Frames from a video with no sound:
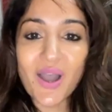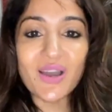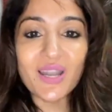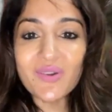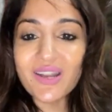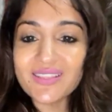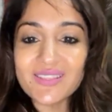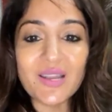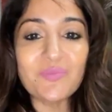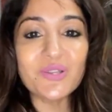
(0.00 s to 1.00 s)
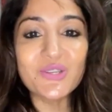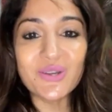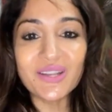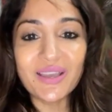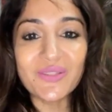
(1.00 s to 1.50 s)
మా వాళ్ళు కూడా అస్సలు
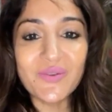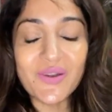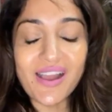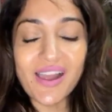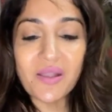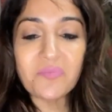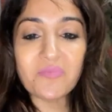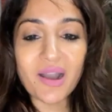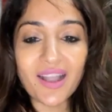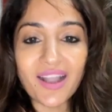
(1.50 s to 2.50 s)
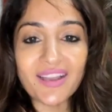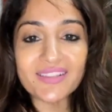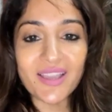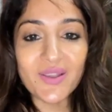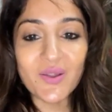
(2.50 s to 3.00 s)
మంచోళ్ళు కాదు పక్కా
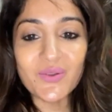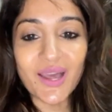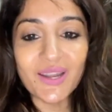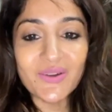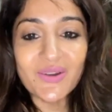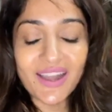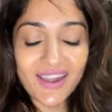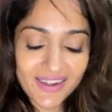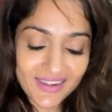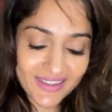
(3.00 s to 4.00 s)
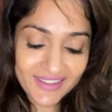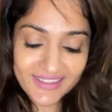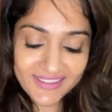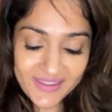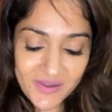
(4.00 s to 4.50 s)
సైకోలు వాళ్ళు కూడా
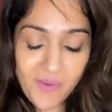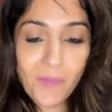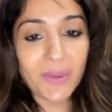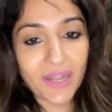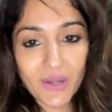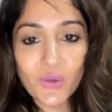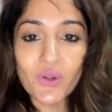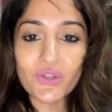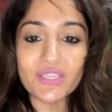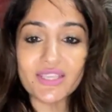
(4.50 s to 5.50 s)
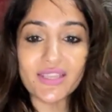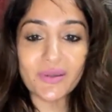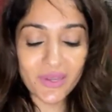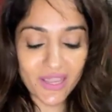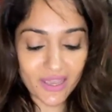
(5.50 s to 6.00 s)
మీ ఇంటికి కూడా
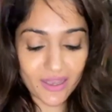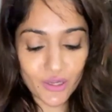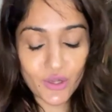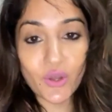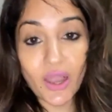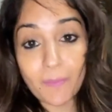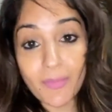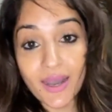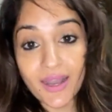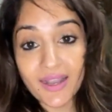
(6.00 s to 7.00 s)
వచ్చేస్తారు భయ్య ఇంట్లో అమ్మ